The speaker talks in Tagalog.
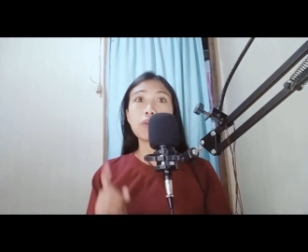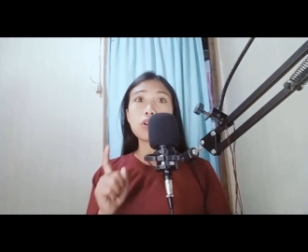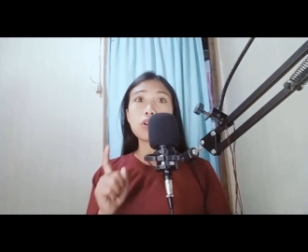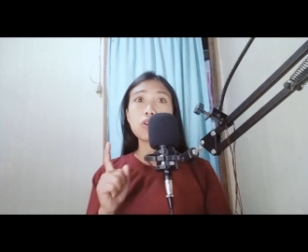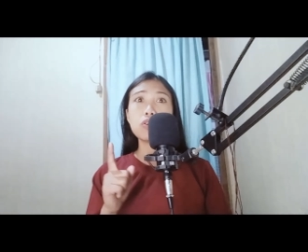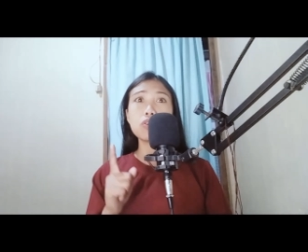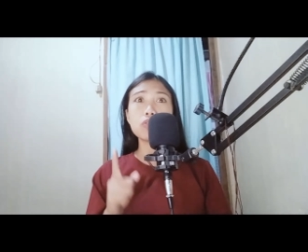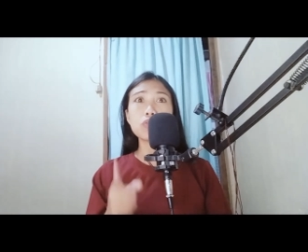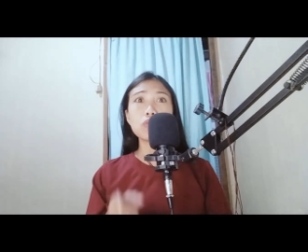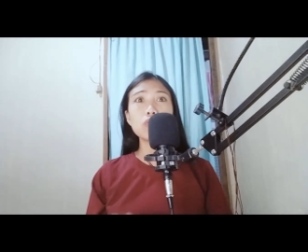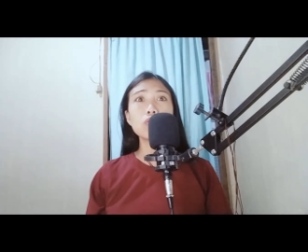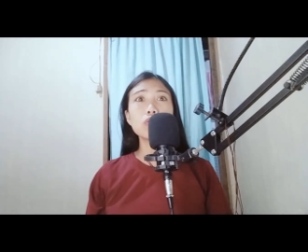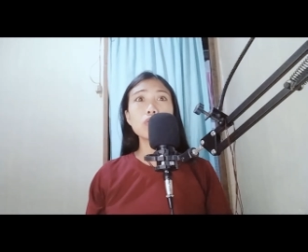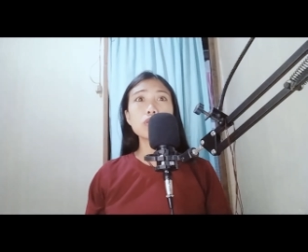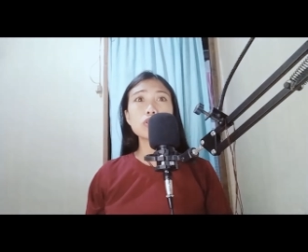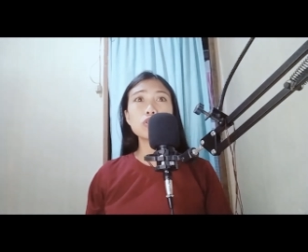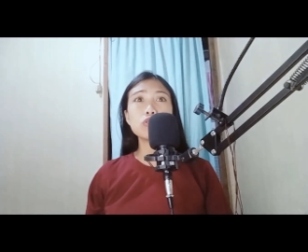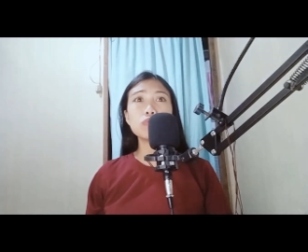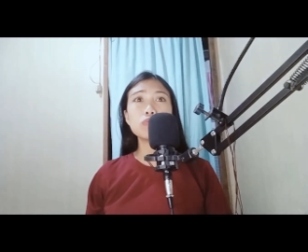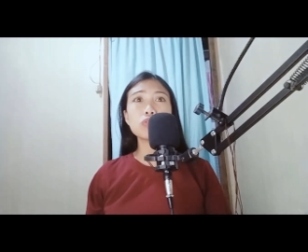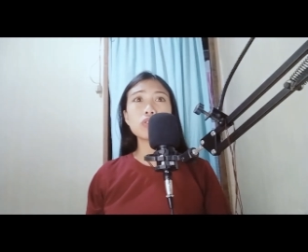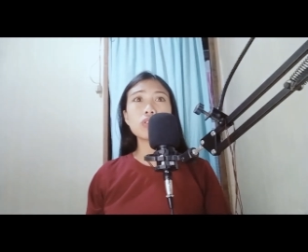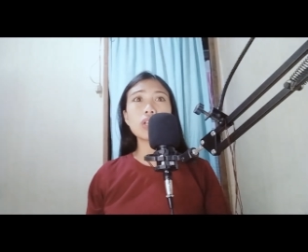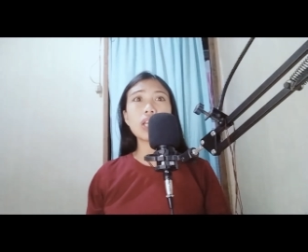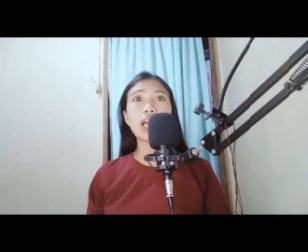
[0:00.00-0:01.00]
Pero kung
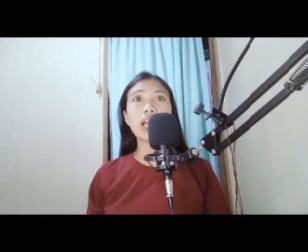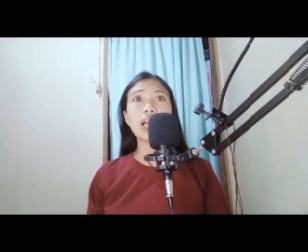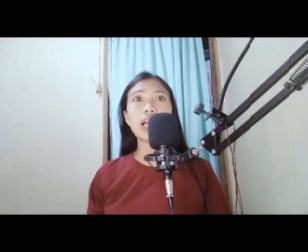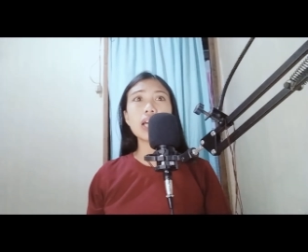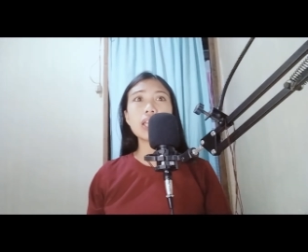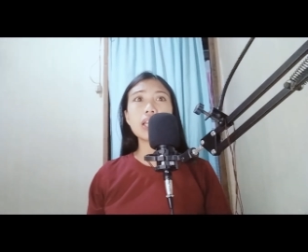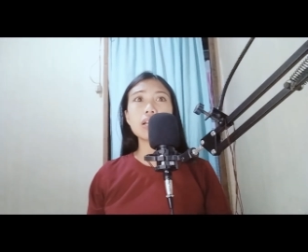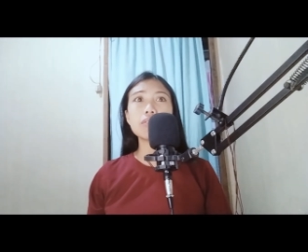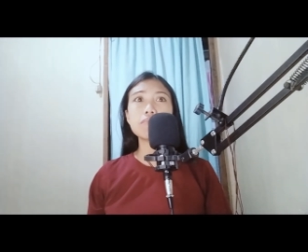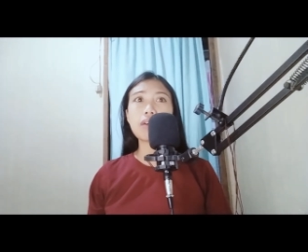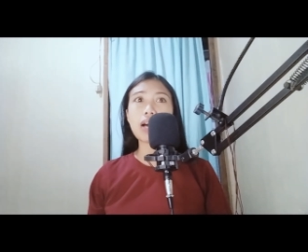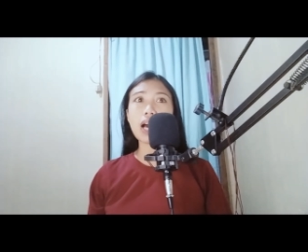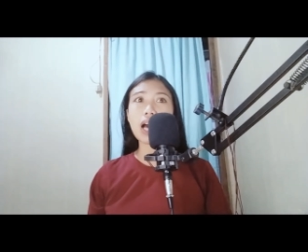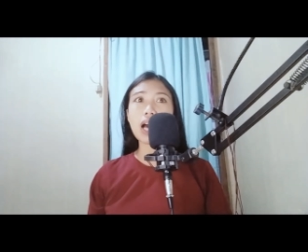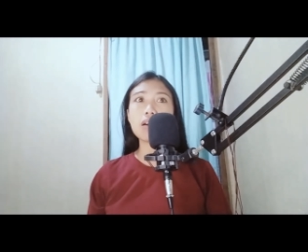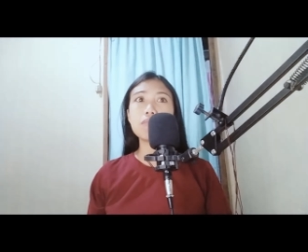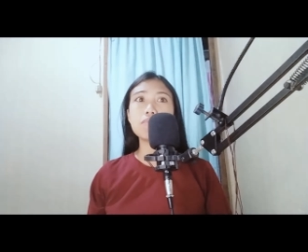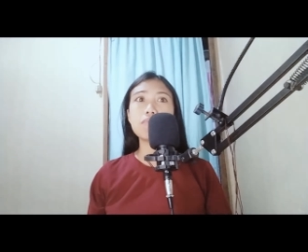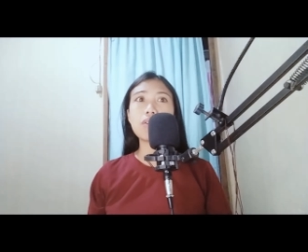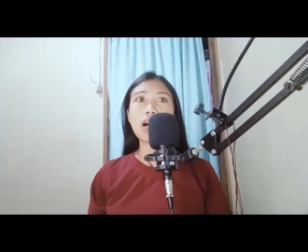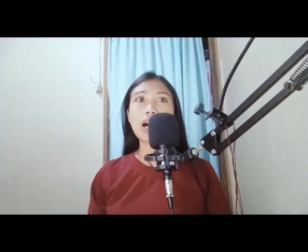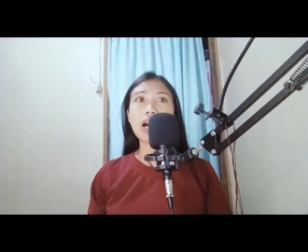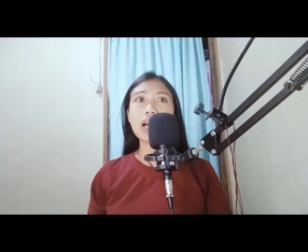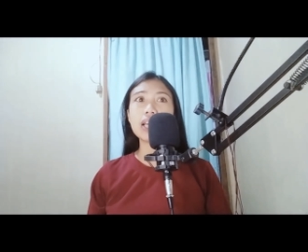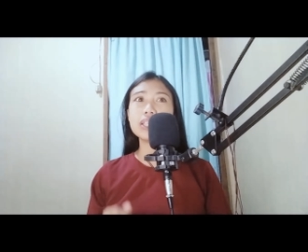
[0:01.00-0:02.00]
gusto mo talaga ng
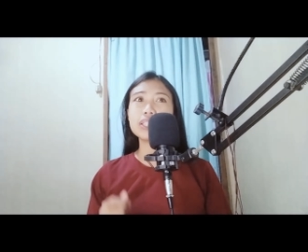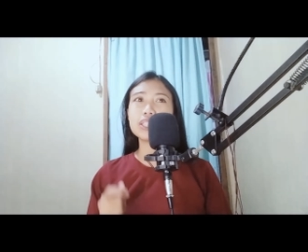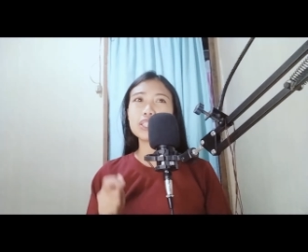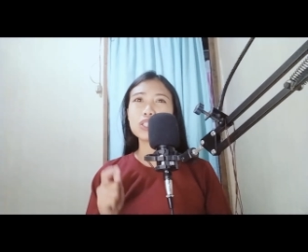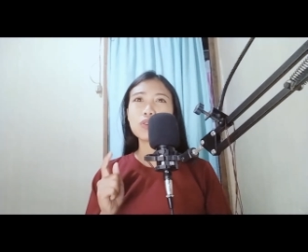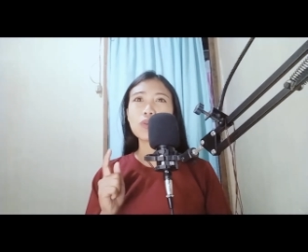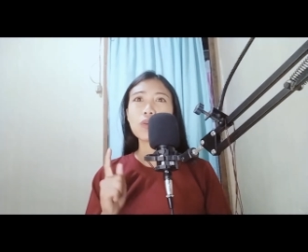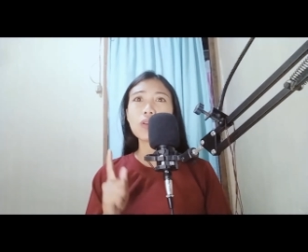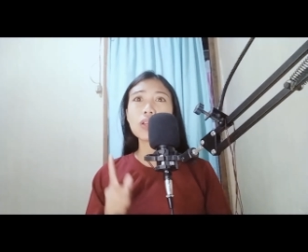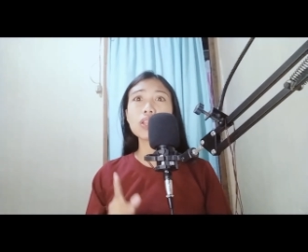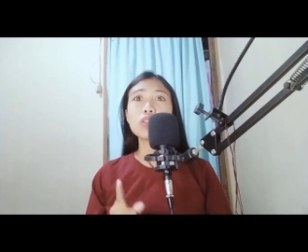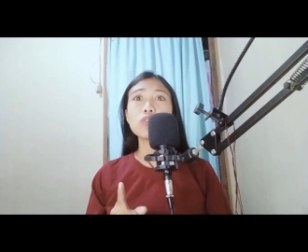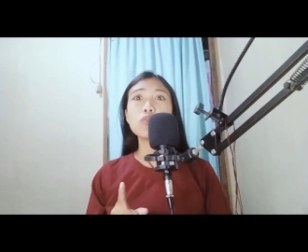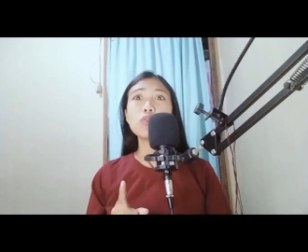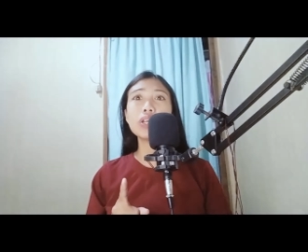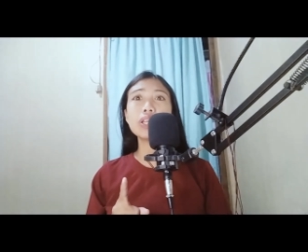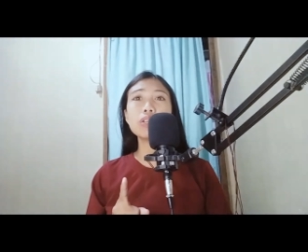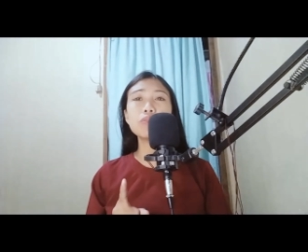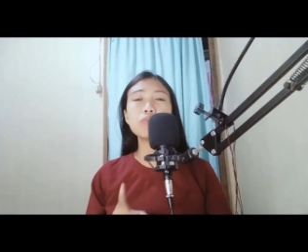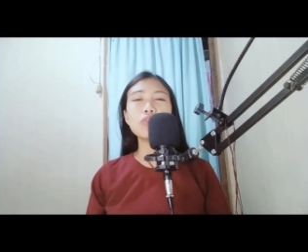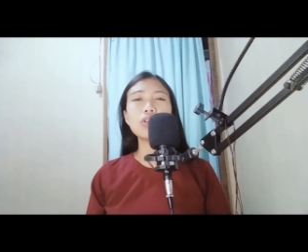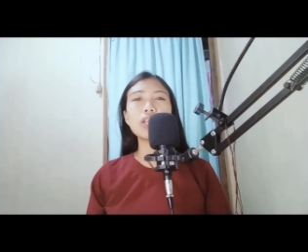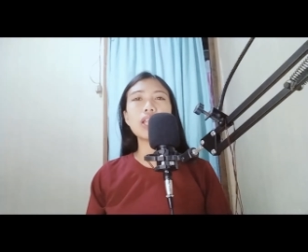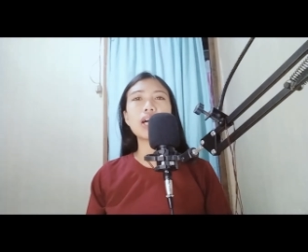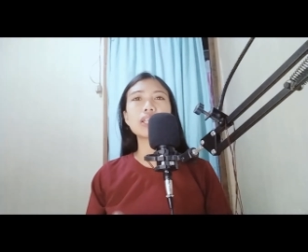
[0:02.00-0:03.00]
mahaba ay
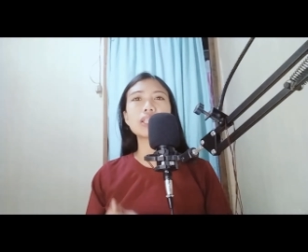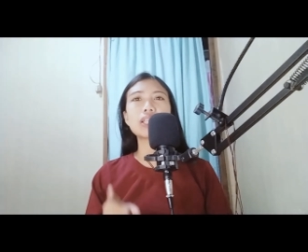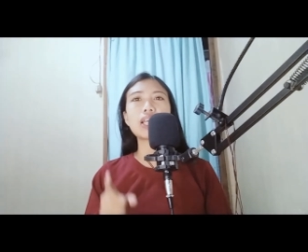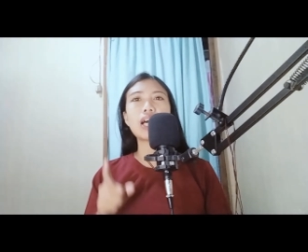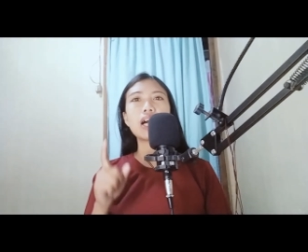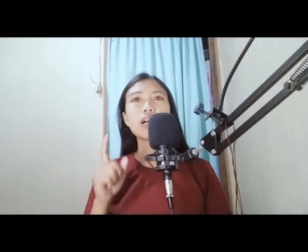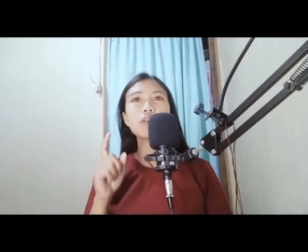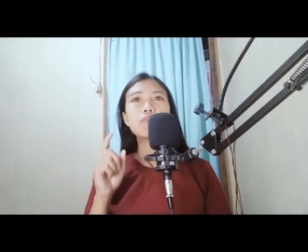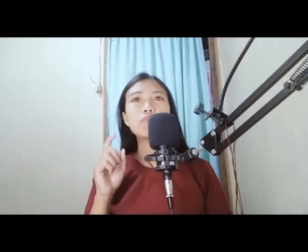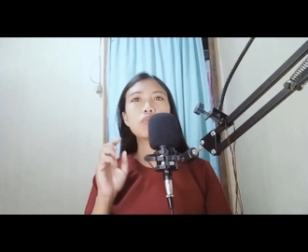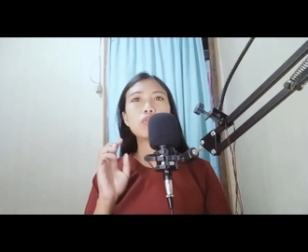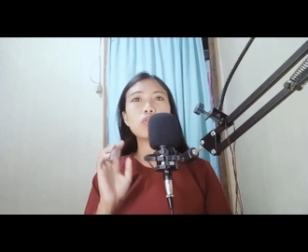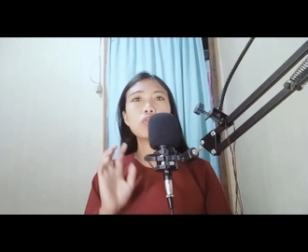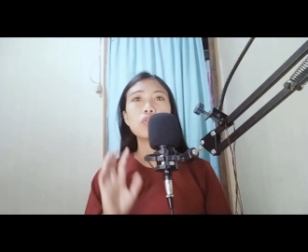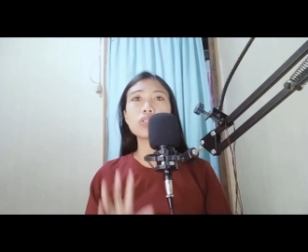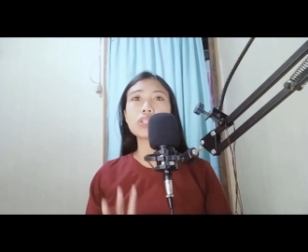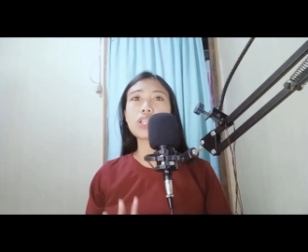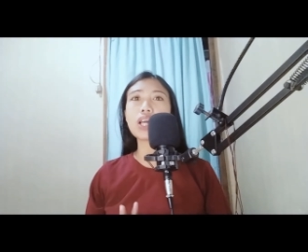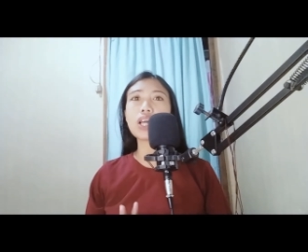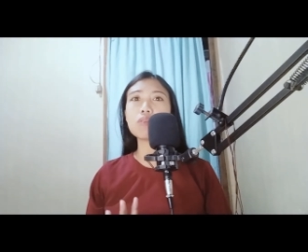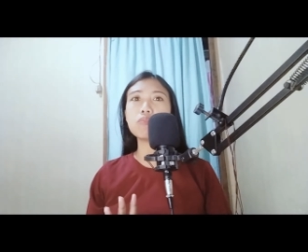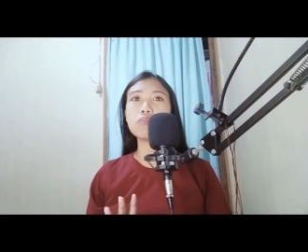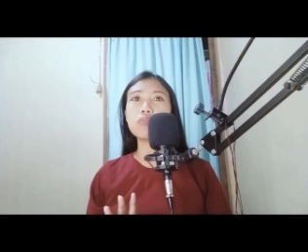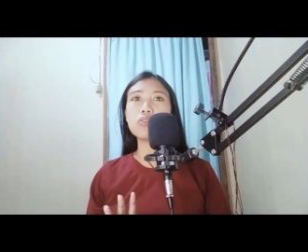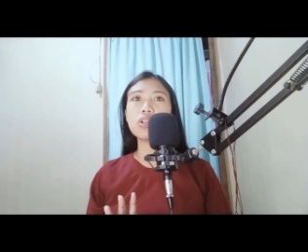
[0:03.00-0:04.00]
siguraduhin mo lang na ang
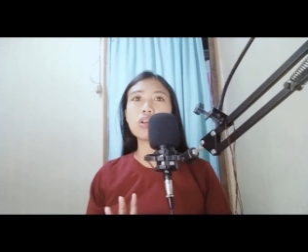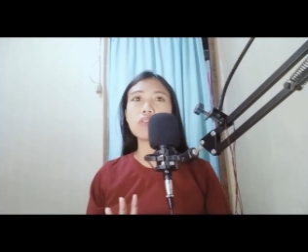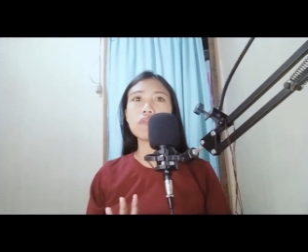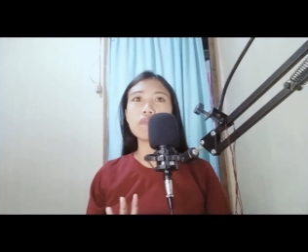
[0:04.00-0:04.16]
buong takbo